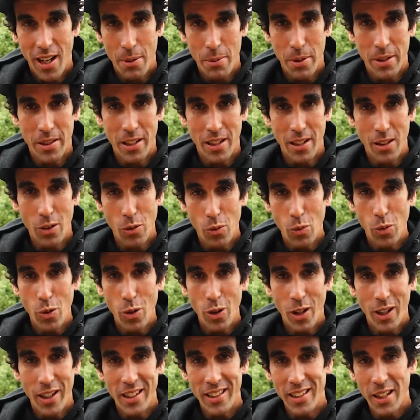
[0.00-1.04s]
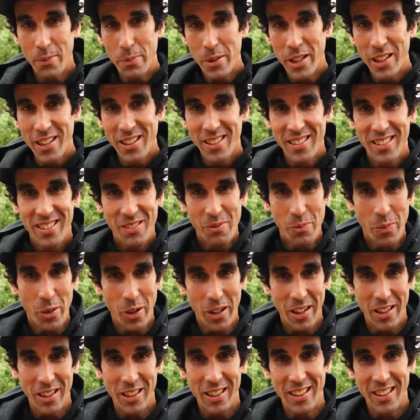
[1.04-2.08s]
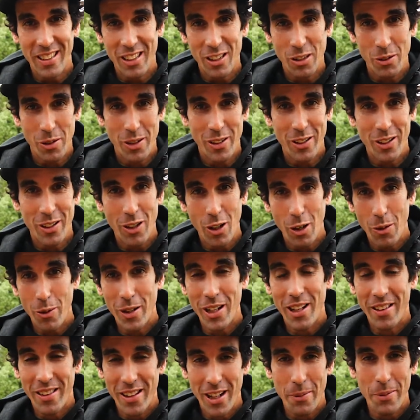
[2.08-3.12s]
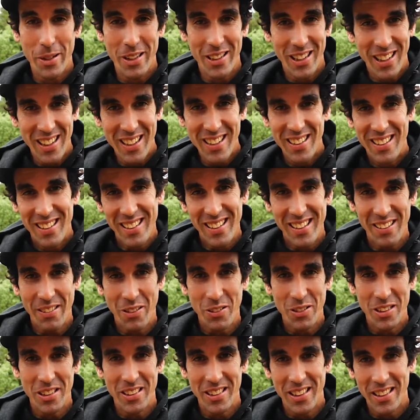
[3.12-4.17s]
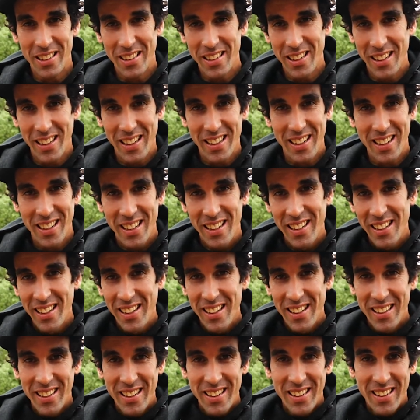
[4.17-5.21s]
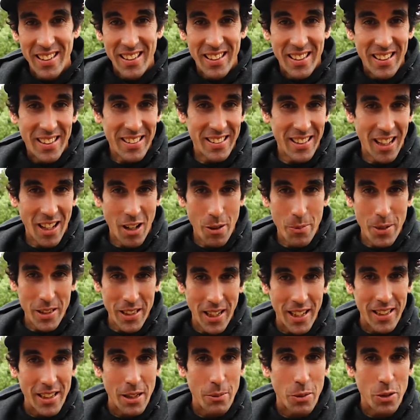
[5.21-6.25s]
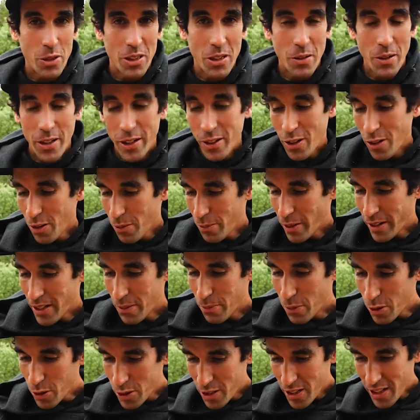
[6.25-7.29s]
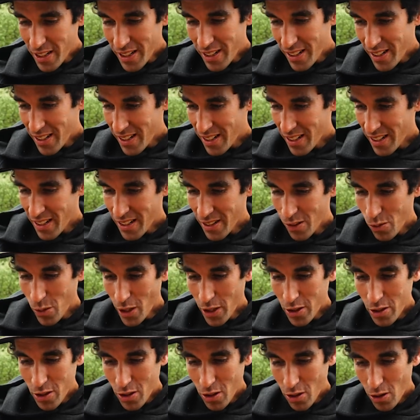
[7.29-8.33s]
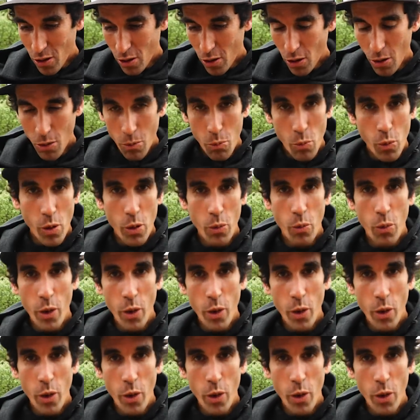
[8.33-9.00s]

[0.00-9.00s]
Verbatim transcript: apretar el culo aquí también, porque nos, nos lo van a hacer apretar y vamos a intentar estar lo más adelante posible, ¿no? Venimos de, un año muy